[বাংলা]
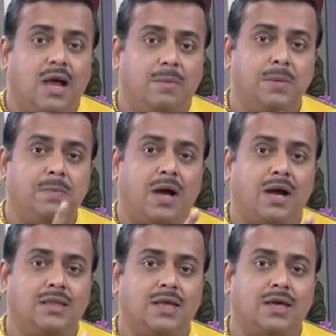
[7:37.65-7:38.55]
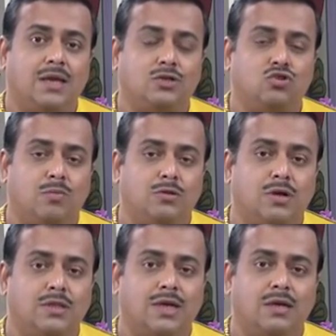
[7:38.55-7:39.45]
আপনি পাহাড়ে থাকেন আর
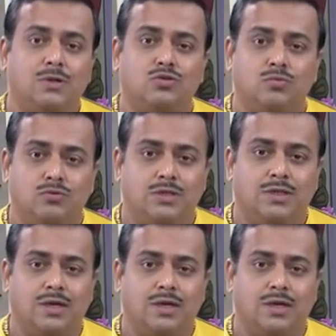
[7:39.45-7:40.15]
সমতলে থাকেন বা সমুদ্রে